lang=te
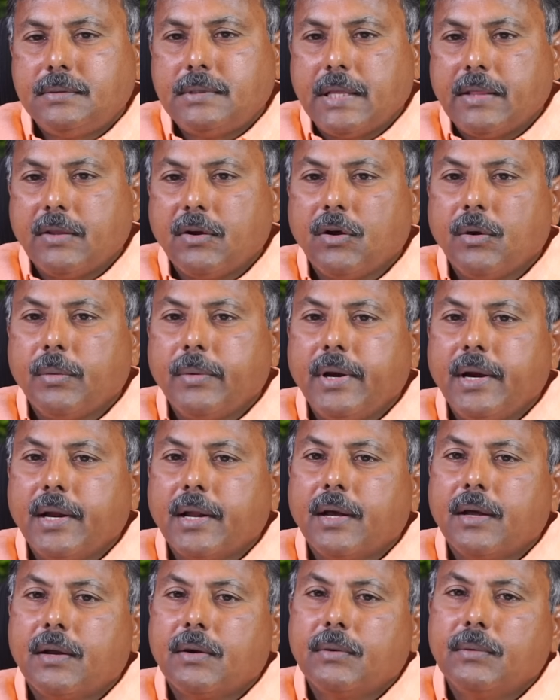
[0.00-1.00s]
చంద్రబాబు నాయుడు
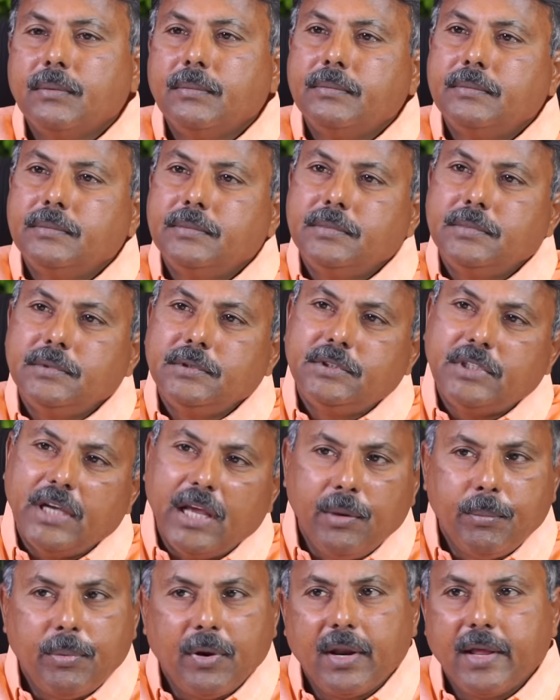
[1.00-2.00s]
గారు
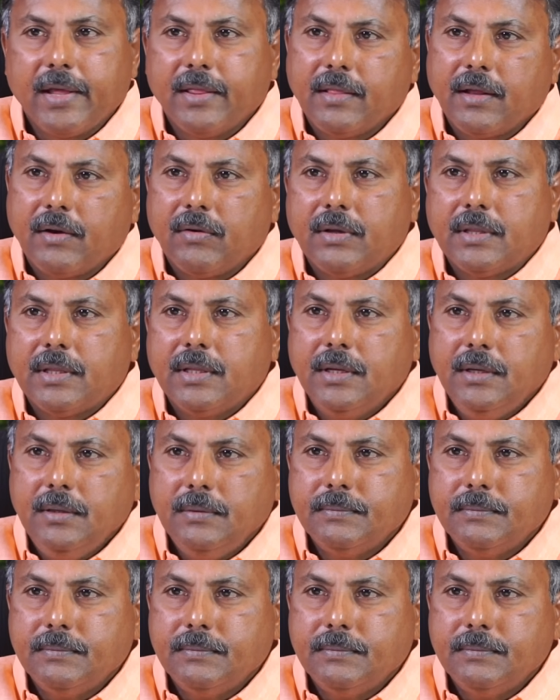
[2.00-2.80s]
జైలు పాలైన తర్వాత